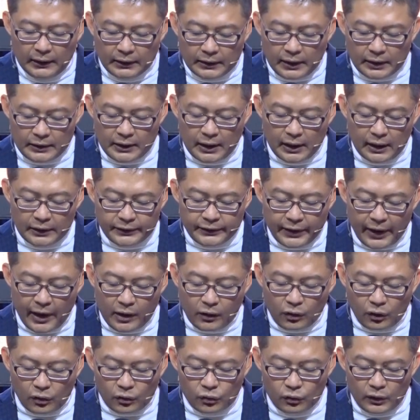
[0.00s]
datanglah
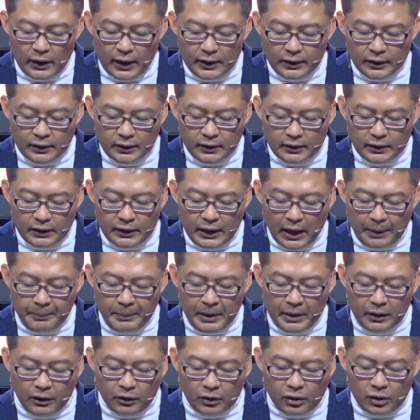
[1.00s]
seekor ulat yang
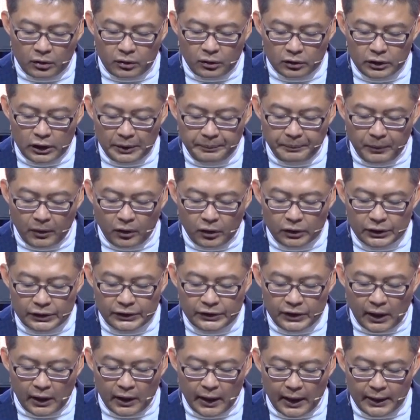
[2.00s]
menggerogoti pohon
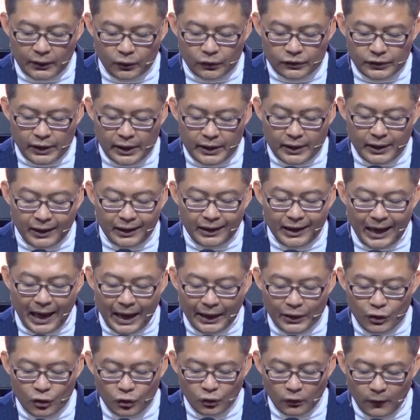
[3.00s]
jarak itu sehingga
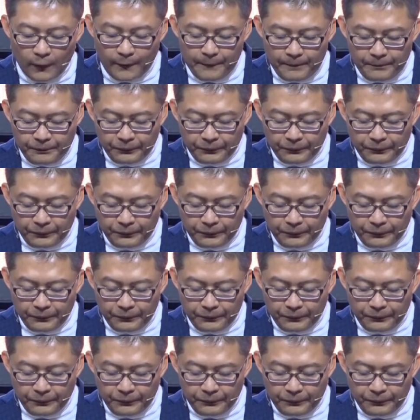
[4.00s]
layu.